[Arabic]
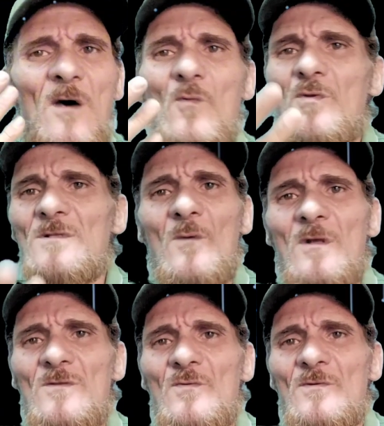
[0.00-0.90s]

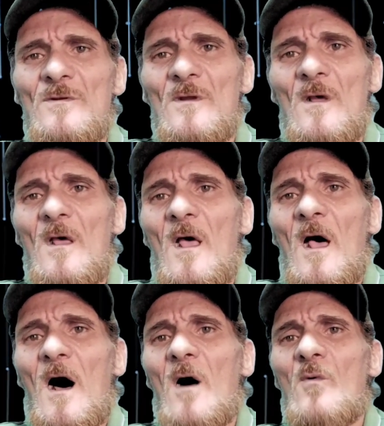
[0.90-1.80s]
والتوتر
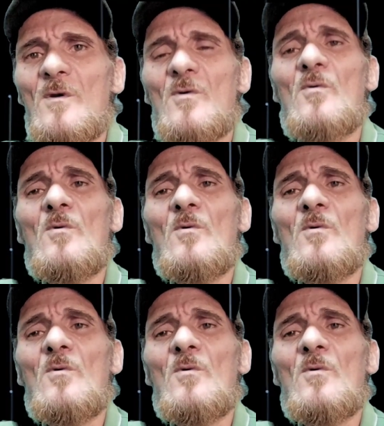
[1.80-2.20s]
او الخوف